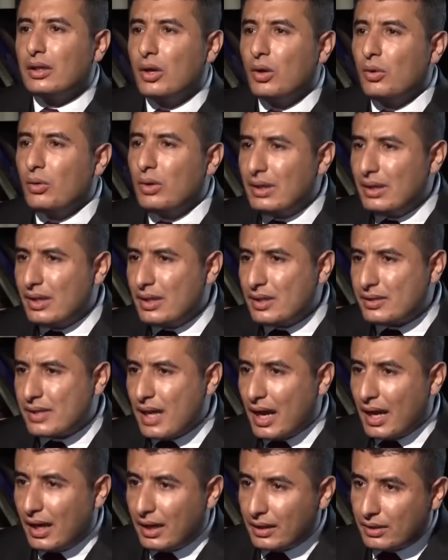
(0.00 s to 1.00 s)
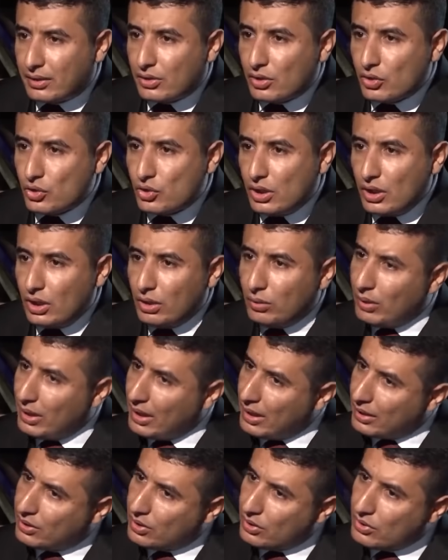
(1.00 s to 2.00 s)
هو لازاحه جيل
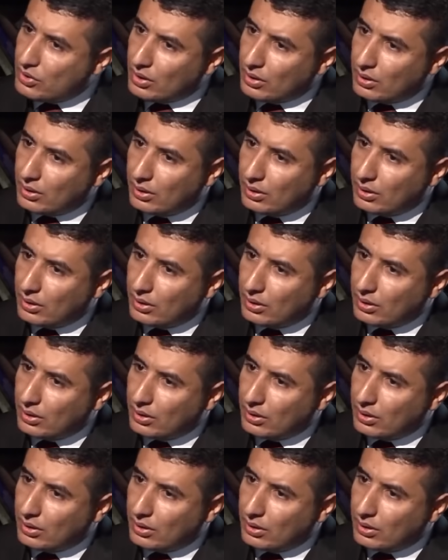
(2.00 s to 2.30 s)
يعني هو اجى